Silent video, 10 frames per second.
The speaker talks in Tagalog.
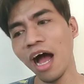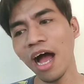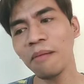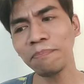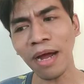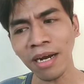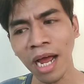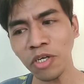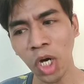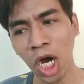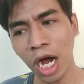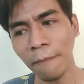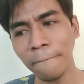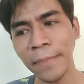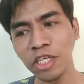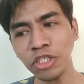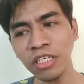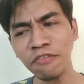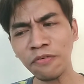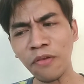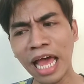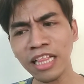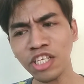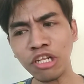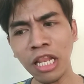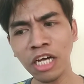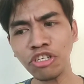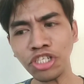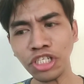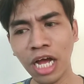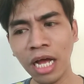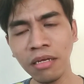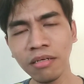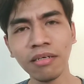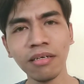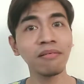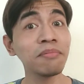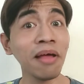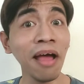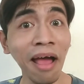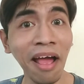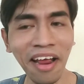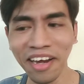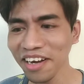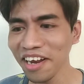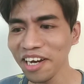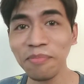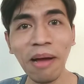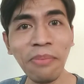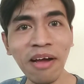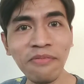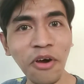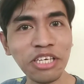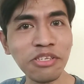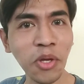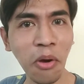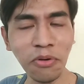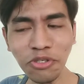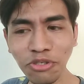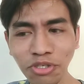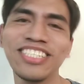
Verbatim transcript: Um, parang ano, um, medyo nag-flatch lang siya. Ah, Nagpapaka-voice coach.